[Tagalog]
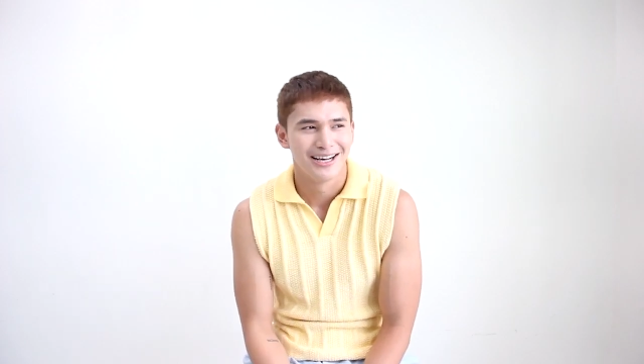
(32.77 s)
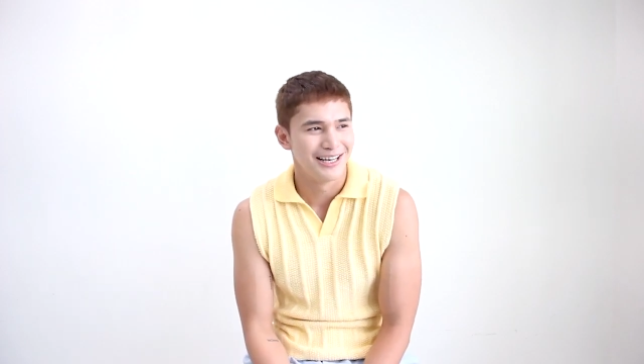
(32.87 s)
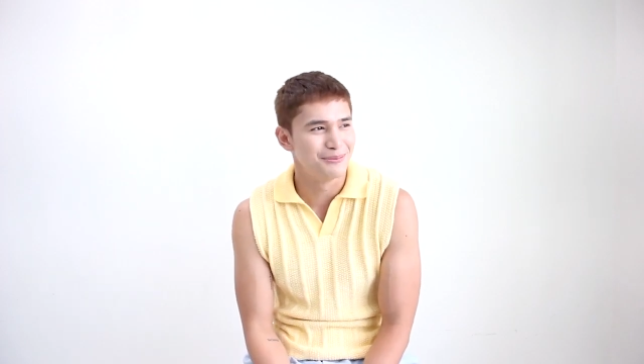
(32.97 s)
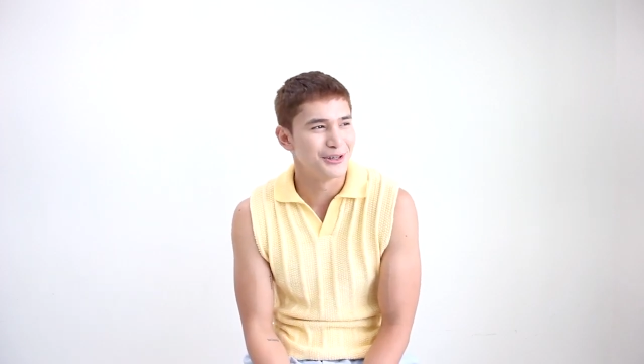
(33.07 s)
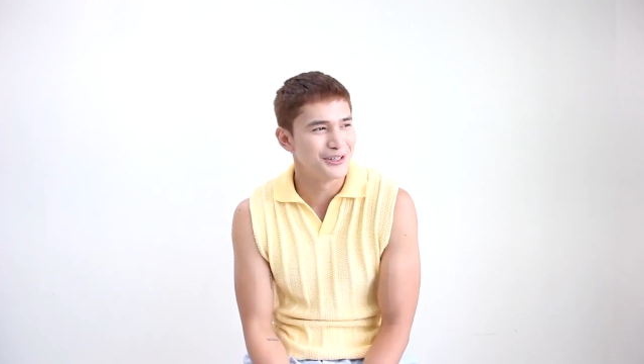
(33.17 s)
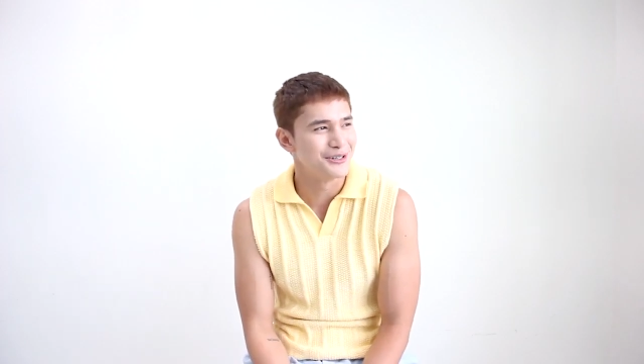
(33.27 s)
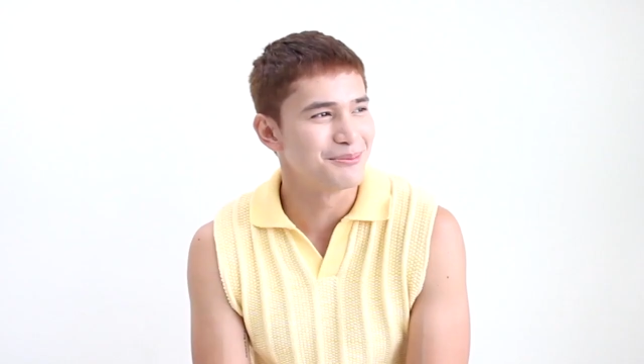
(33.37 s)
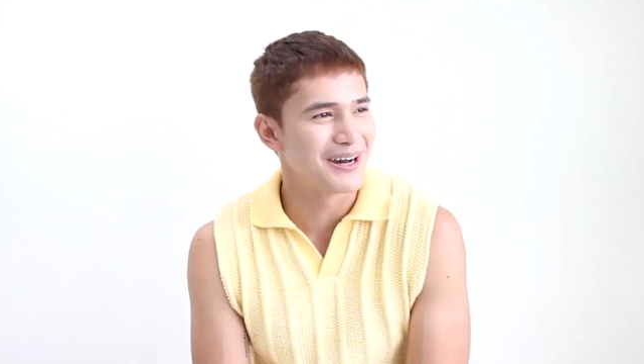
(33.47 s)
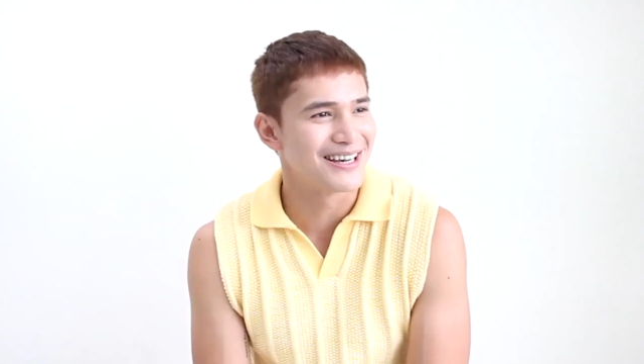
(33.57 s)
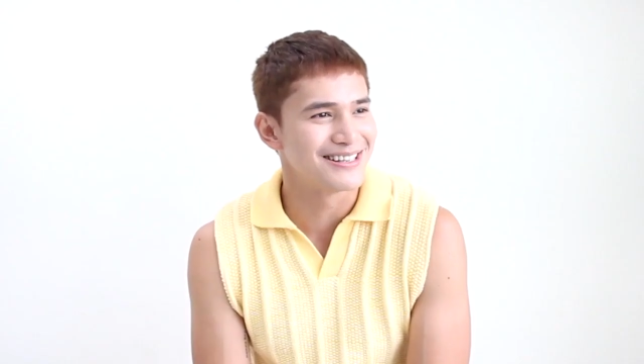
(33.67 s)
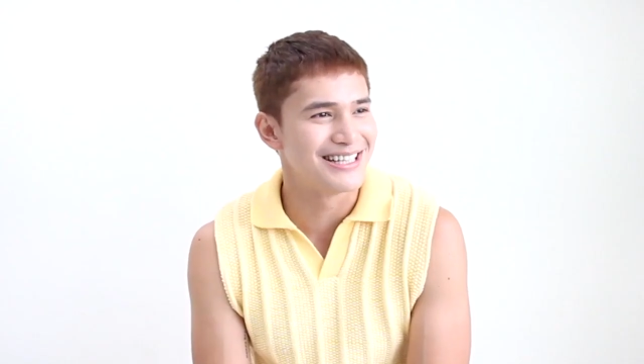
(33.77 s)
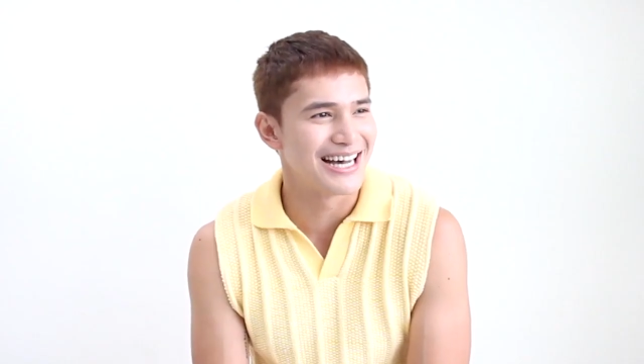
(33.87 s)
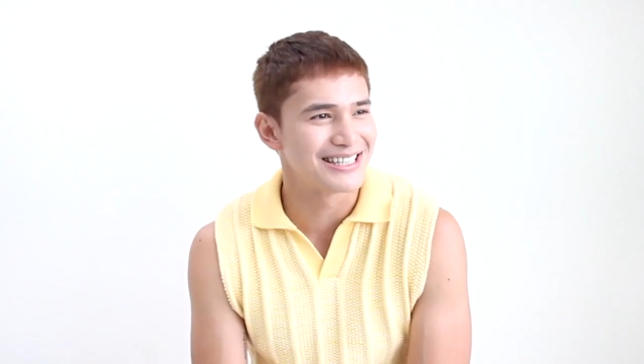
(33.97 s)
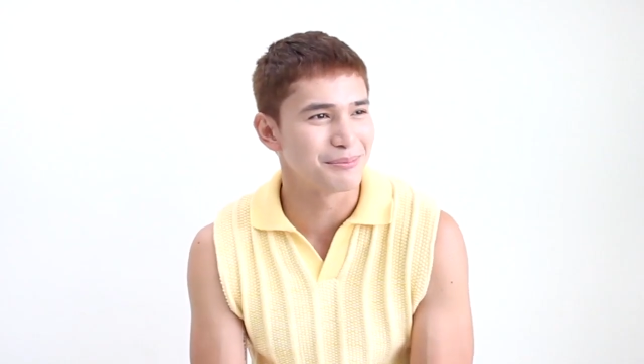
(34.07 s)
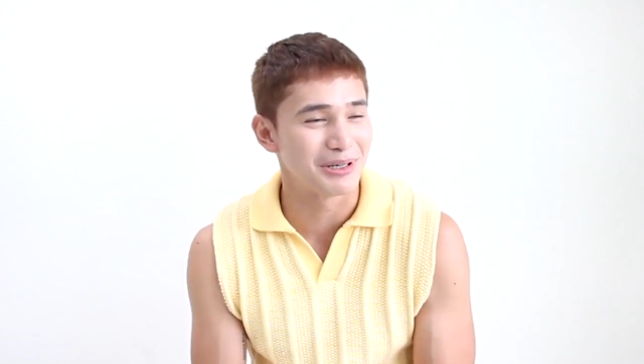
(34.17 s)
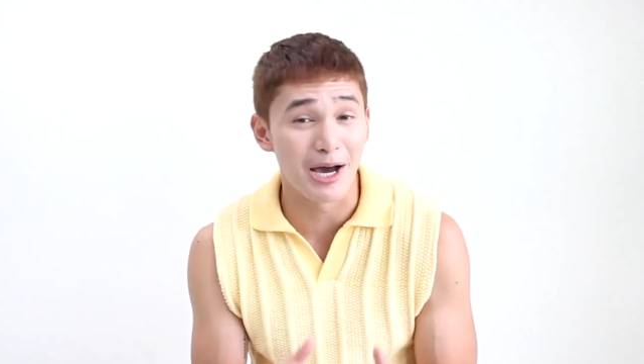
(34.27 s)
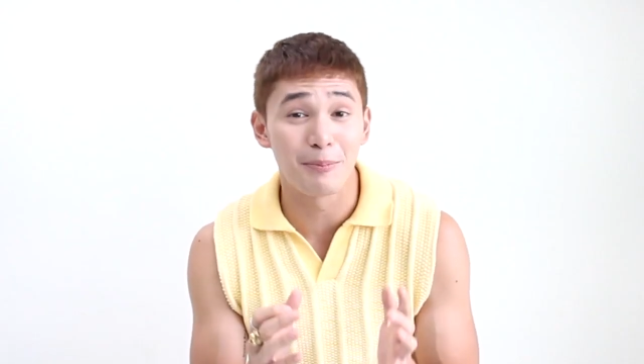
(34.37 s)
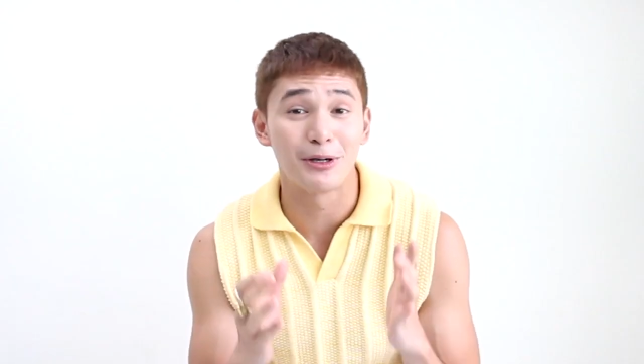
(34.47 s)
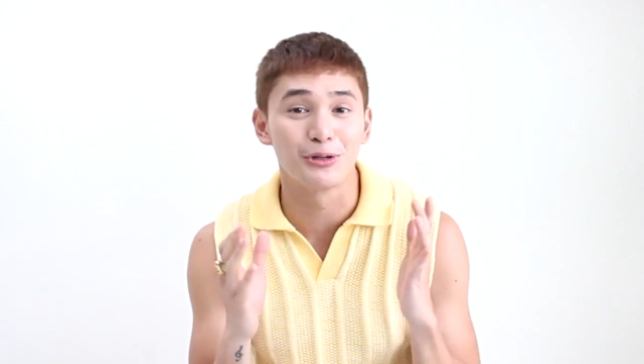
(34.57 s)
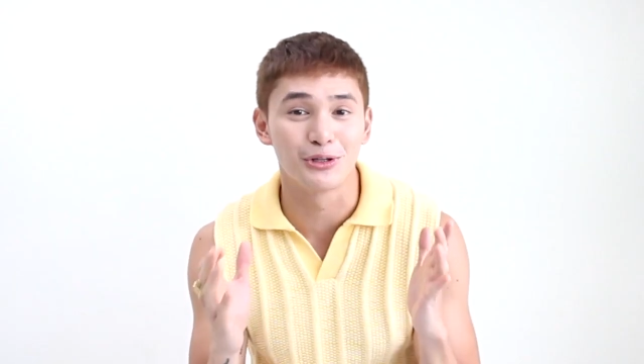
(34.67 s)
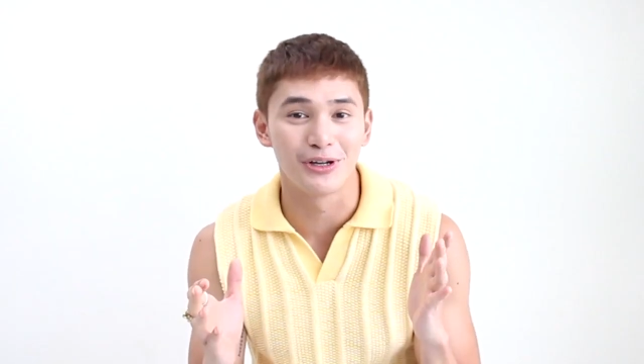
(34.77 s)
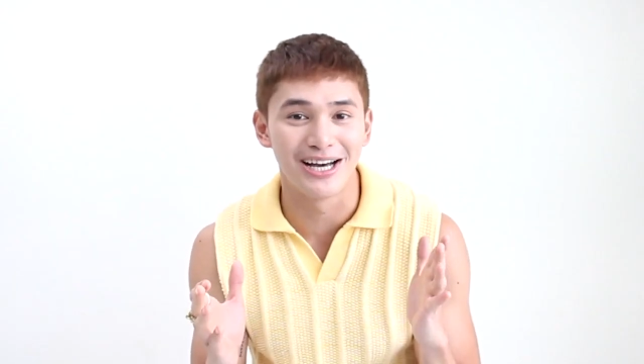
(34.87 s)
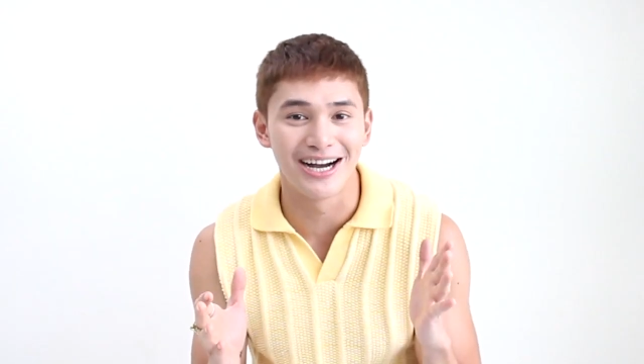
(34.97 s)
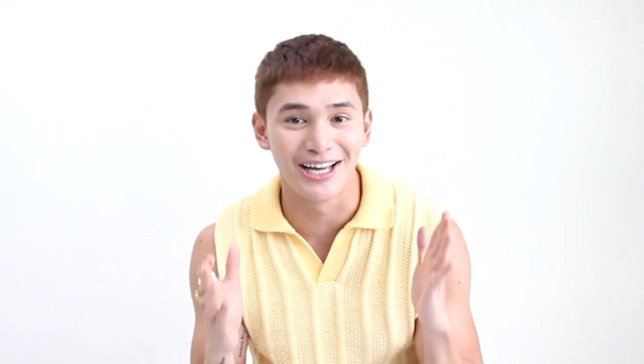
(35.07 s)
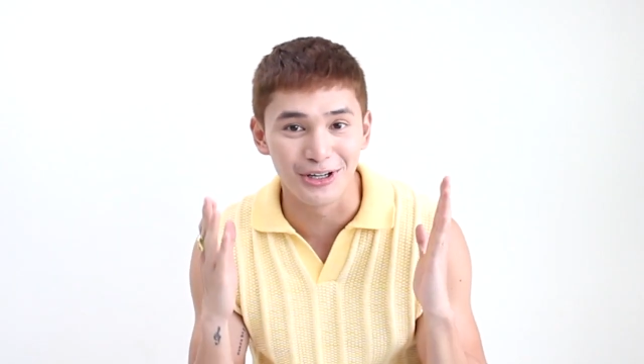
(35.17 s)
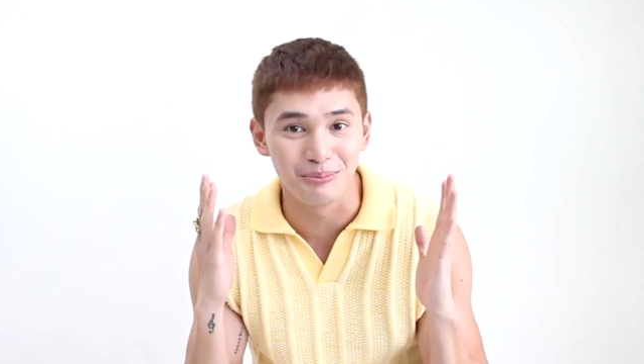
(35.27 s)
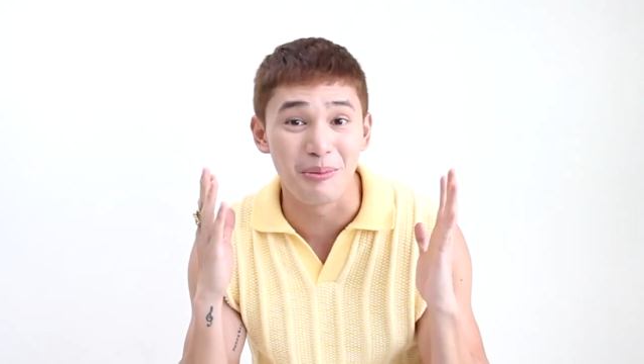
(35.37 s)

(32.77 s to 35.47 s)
alam mo yun na parang dati pinapanood ko lang ngayon,